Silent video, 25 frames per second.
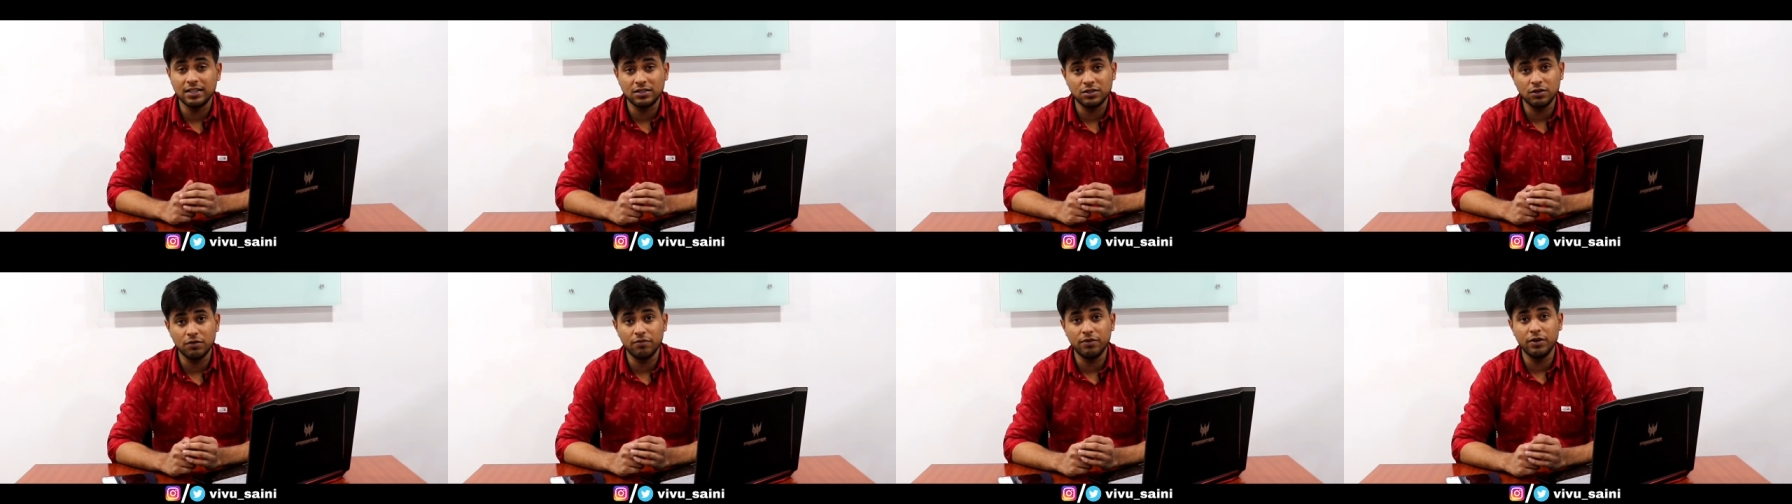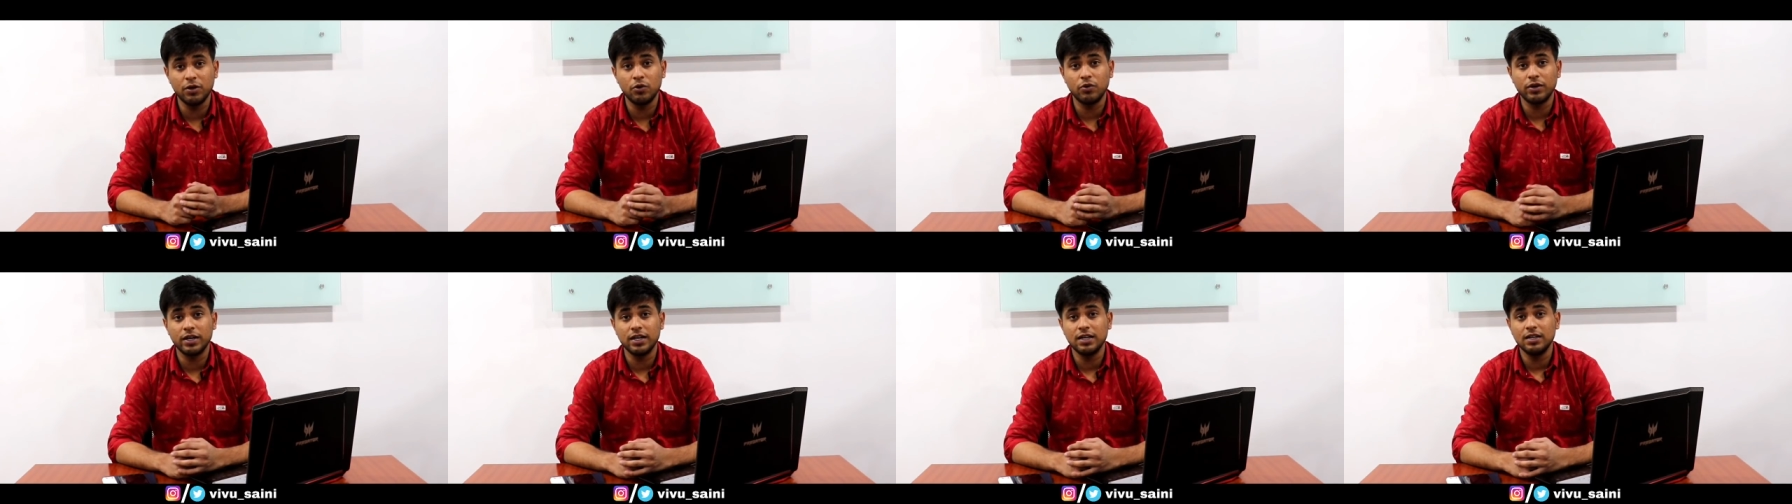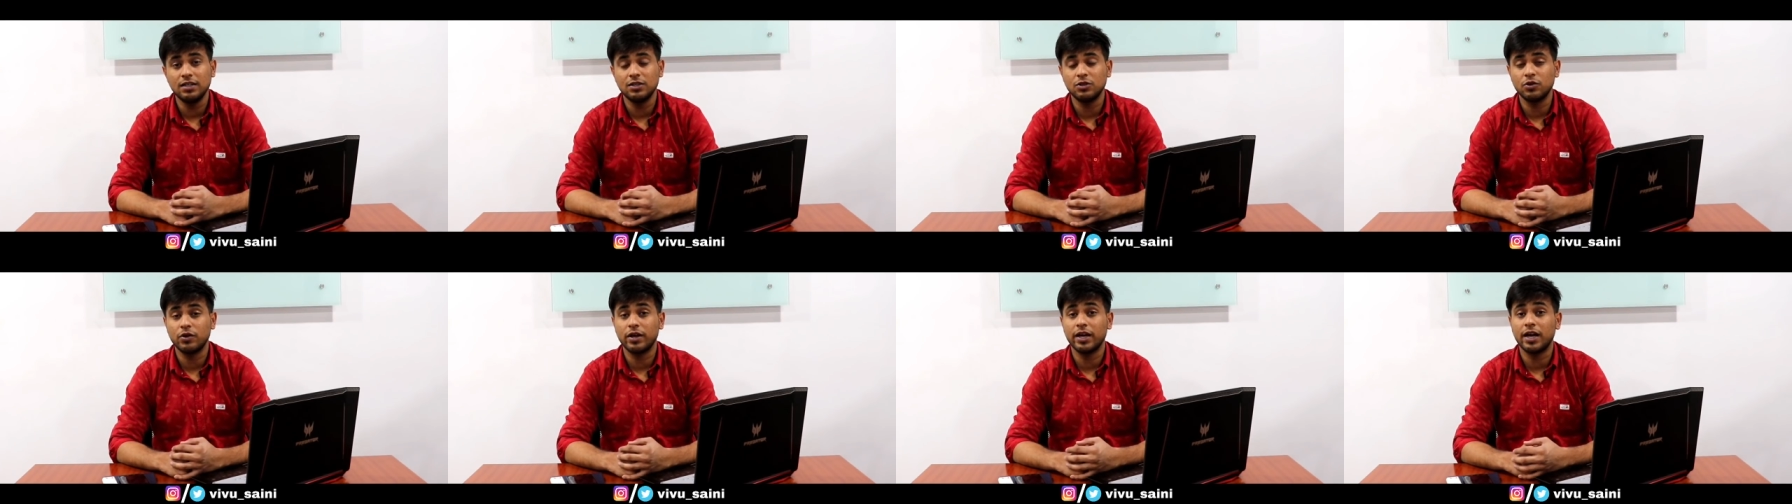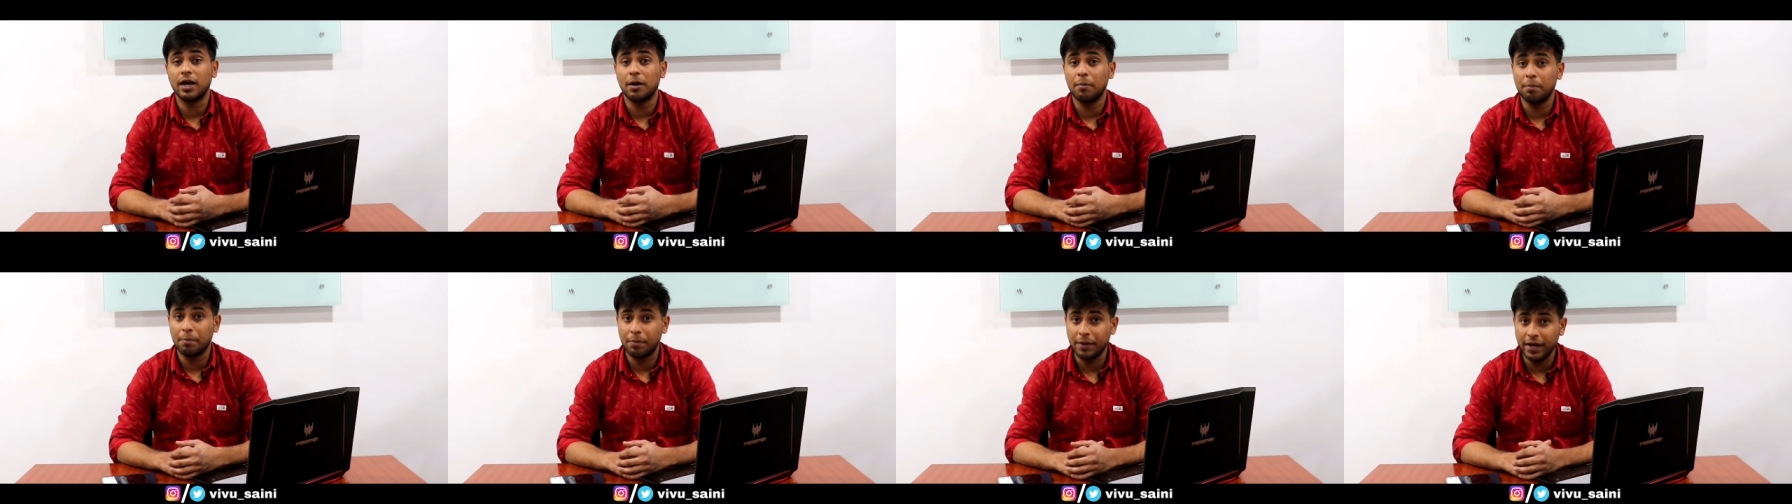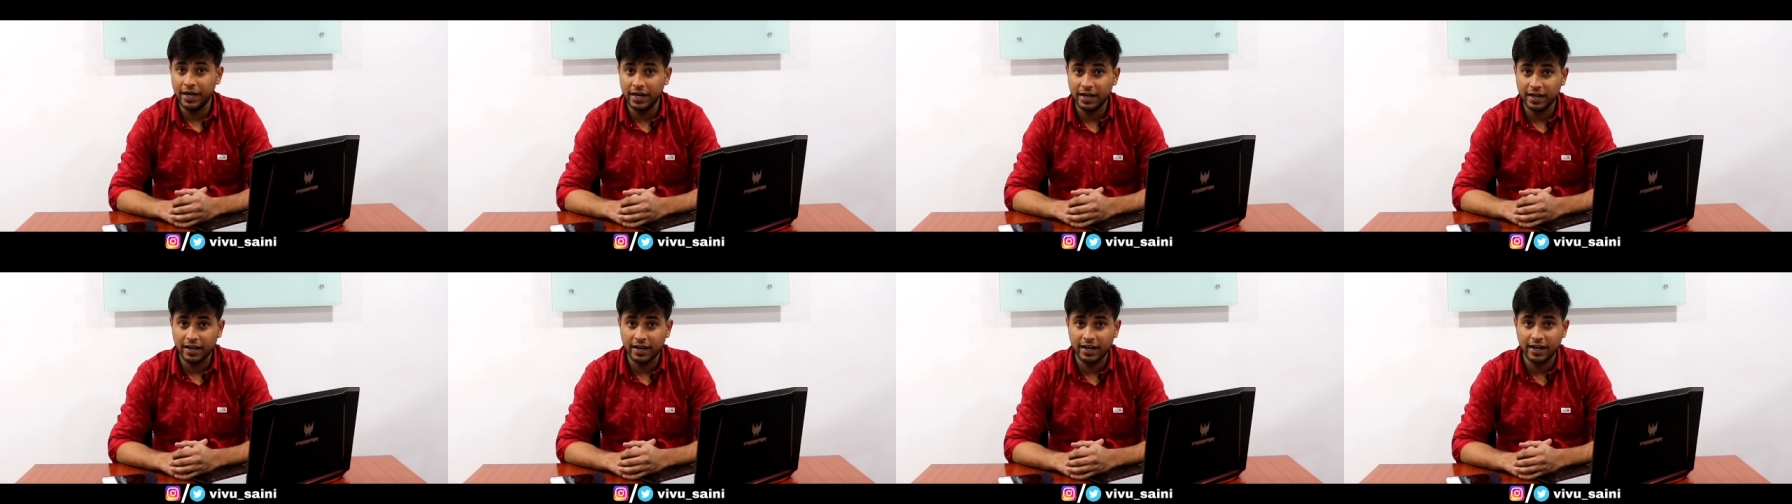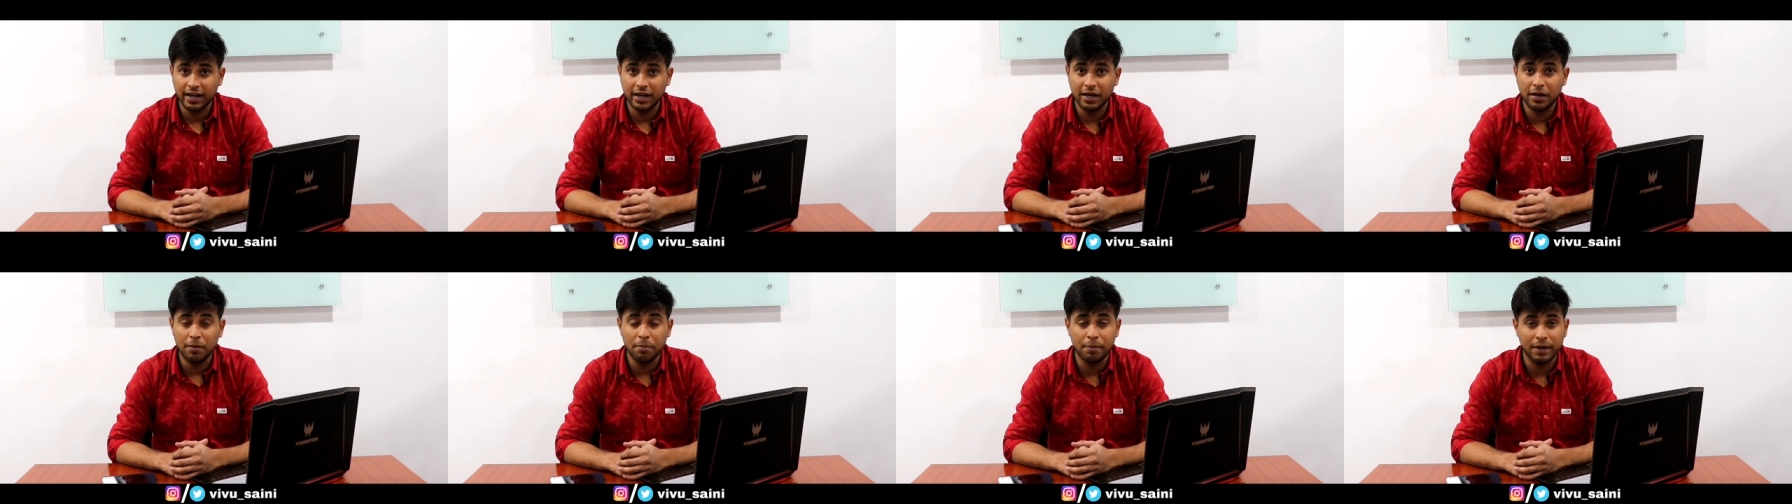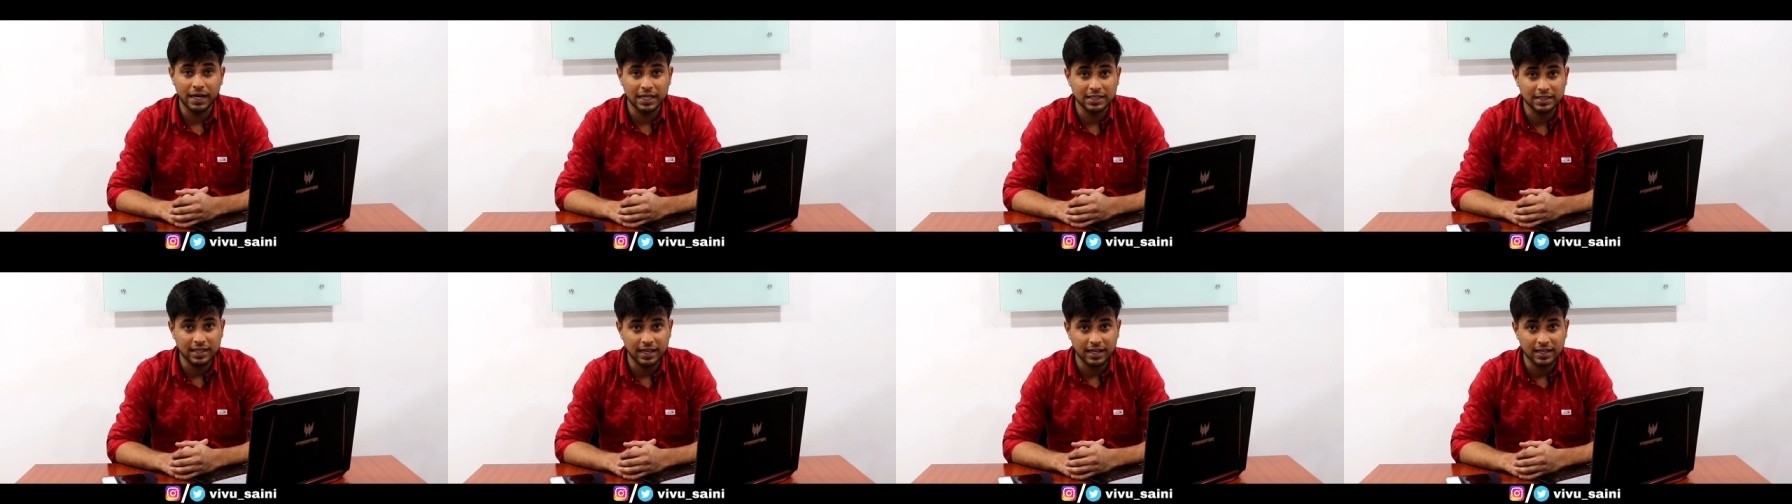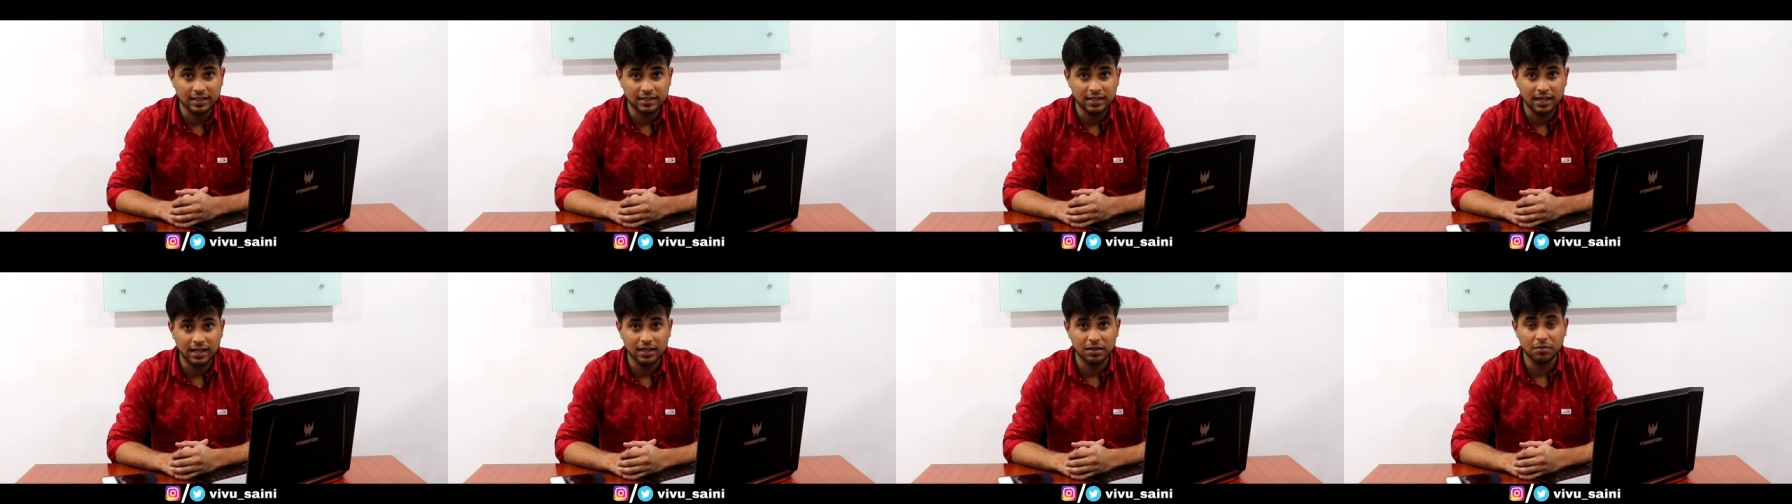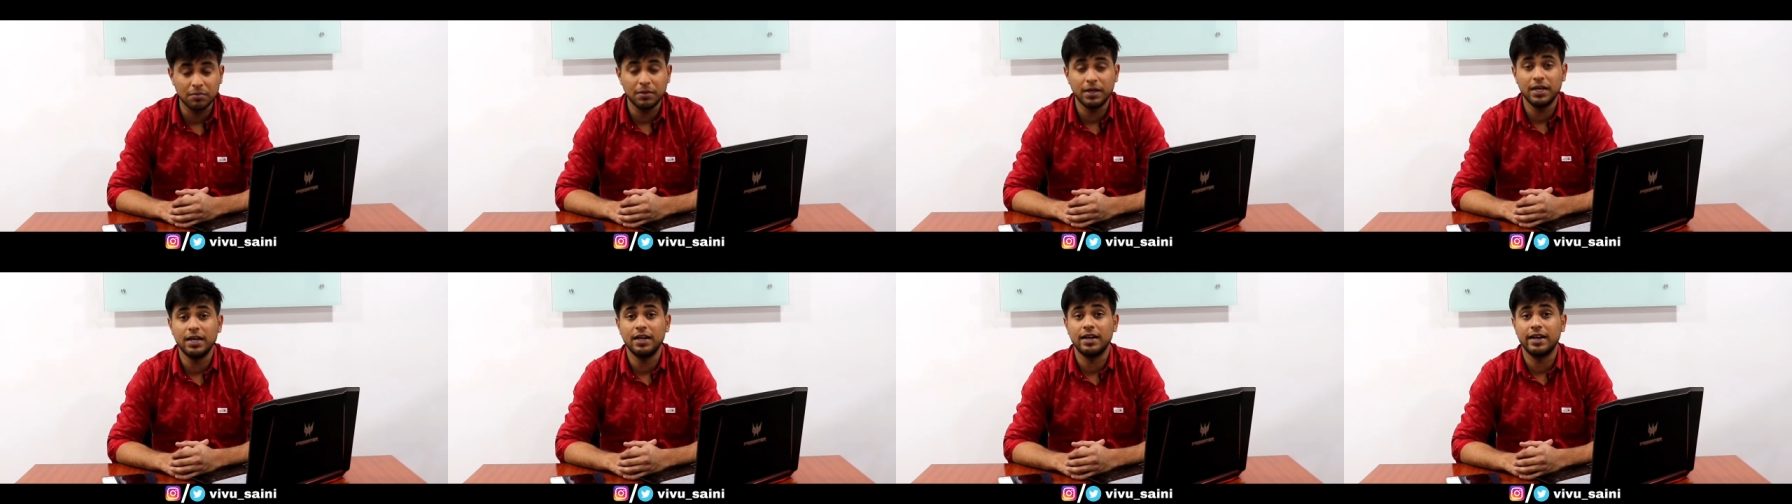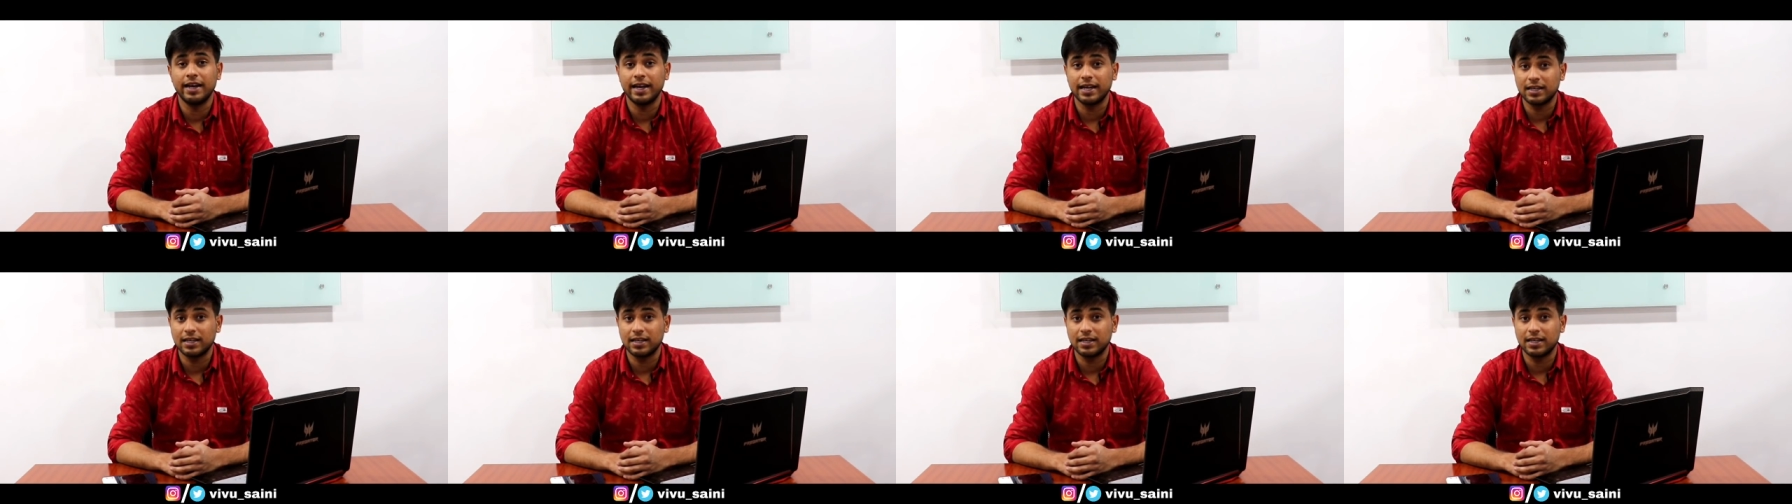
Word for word: एस होगी जो कि कंपीट करेगी ब्रेजा के साथ में